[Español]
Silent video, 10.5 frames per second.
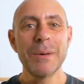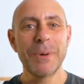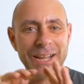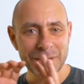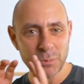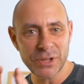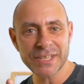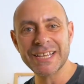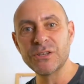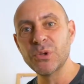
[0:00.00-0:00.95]
para que
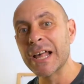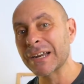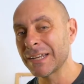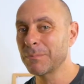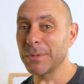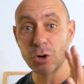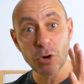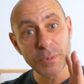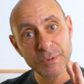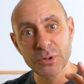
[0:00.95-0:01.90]
puedas ayudarle, pero
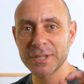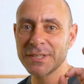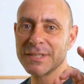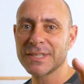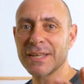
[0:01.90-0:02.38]
lo primero que tienes que